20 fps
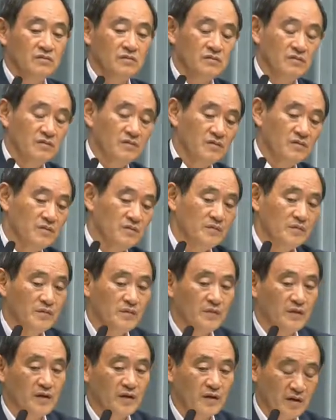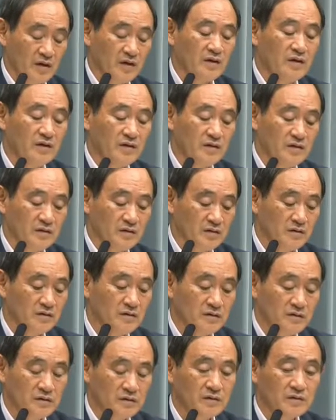え会見で説明されたようですけれども、
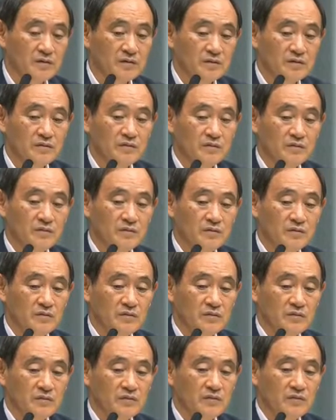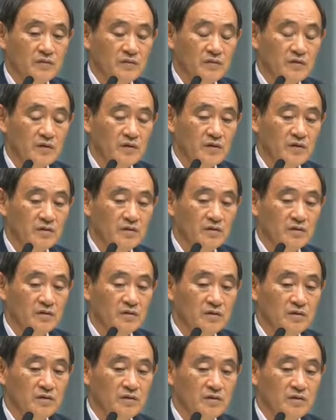そ理の北方領土の視察で、ね、
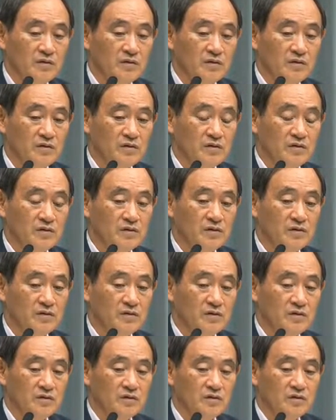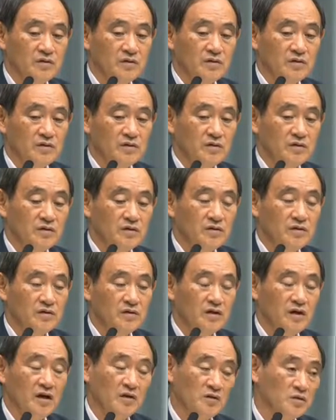具体的な話に日程など入っているんでしょ
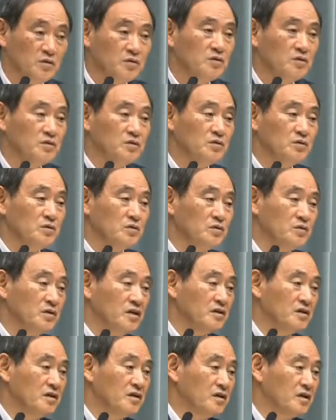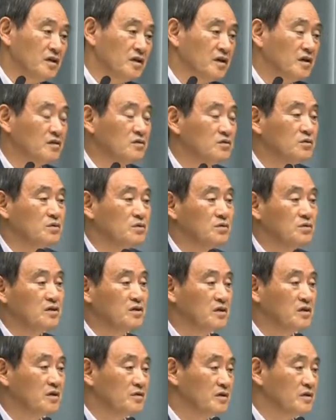うか。あの具体的なあの
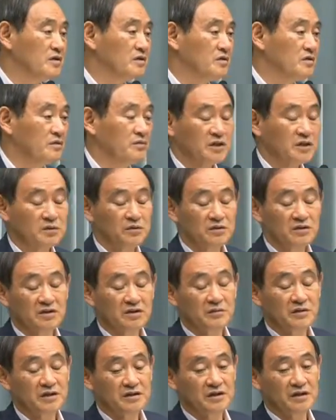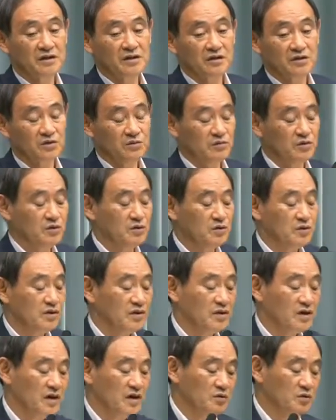日程は私は今承知してませんけれども、
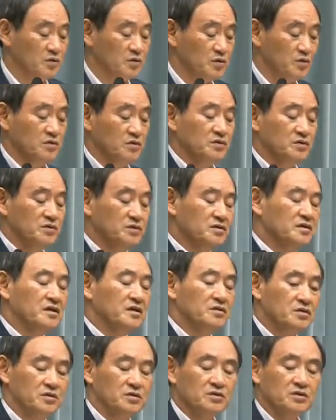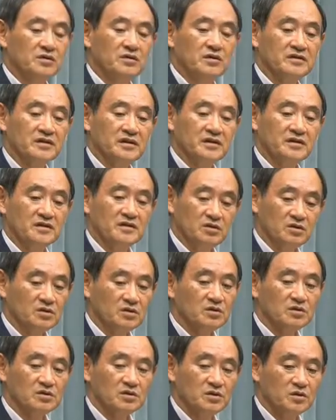あの担当所管大臣
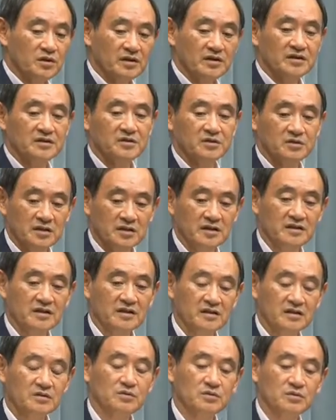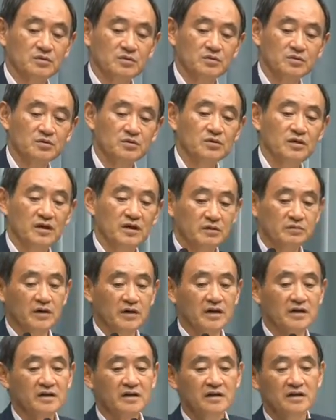とそういう話をされたということであ
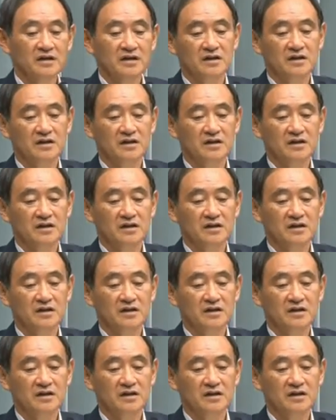れば、